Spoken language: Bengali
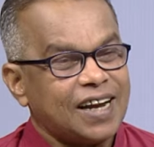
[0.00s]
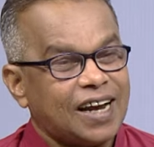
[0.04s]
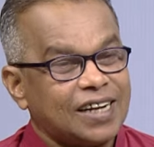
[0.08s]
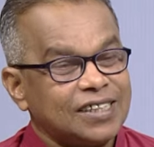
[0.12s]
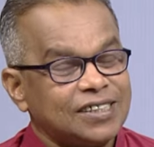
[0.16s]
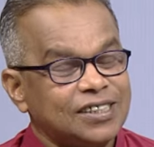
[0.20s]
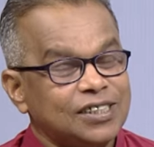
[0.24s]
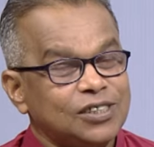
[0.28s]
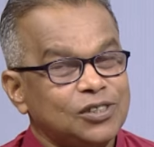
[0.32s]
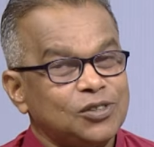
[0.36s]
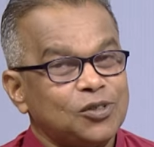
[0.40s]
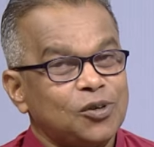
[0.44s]

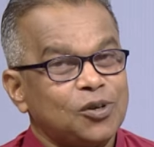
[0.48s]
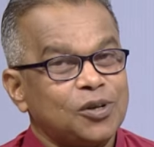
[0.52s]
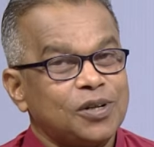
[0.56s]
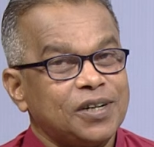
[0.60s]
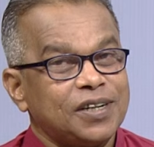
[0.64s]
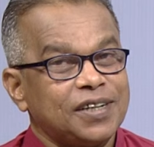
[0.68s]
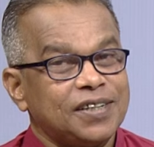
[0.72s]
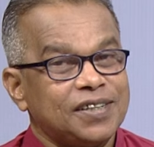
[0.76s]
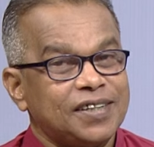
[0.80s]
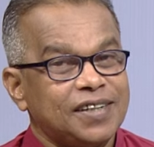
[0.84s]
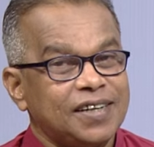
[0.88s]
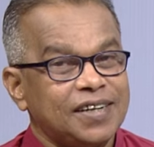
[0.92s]

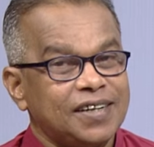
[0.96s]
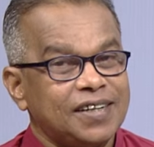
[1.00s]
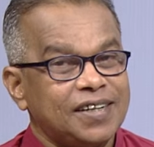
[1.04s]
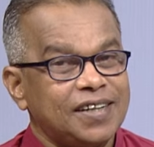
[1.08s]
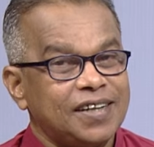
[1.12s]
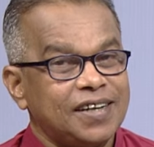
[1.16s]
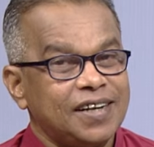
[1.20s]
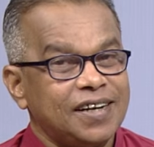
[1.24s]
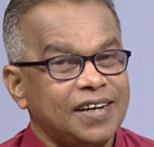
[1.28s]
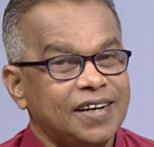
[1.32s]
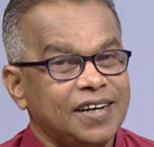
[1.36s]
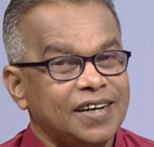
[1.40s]
রাশিচক্রের দিক
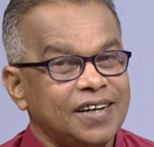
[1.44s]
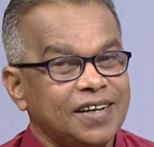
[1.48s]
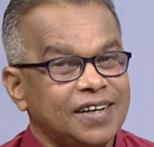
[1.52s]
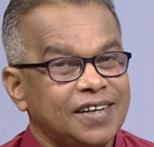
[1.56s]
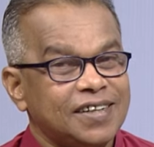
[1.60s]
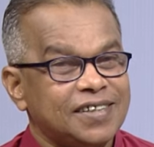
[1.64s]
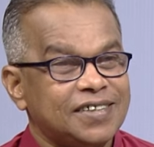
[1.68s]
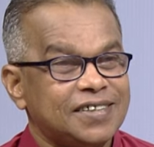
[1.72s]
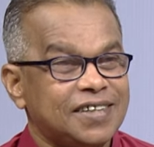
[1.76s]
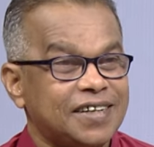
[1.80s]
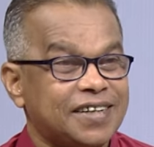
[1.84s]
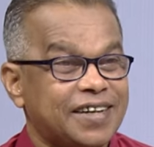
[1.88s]
দিয়ে
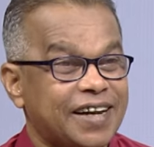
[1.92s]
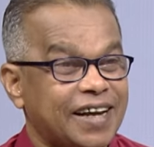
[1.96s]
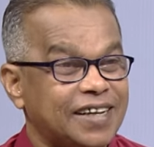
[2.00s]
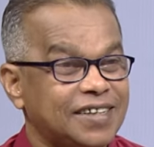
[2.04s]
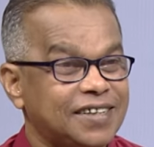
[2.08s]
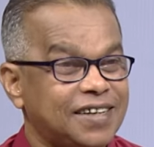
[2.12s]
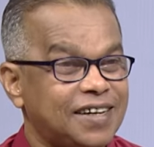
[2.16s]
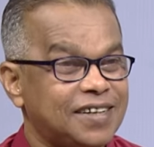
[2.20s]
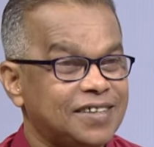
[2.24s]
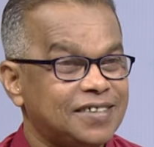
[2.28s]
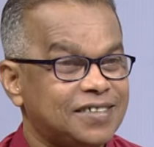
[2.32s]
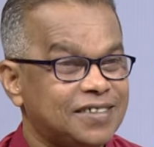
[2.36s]
ইটস এ
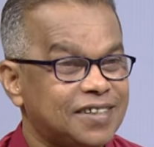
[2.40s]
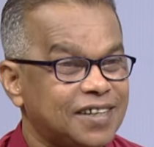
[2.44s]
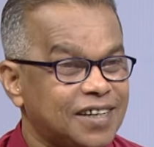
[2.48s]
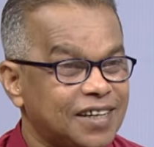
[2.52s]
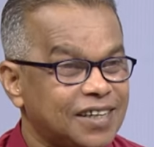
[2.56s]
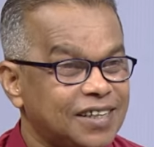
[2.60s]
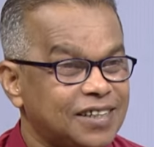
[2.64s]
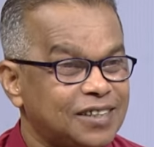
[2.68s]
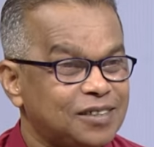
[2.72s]
ডেঞ্জারাস ডে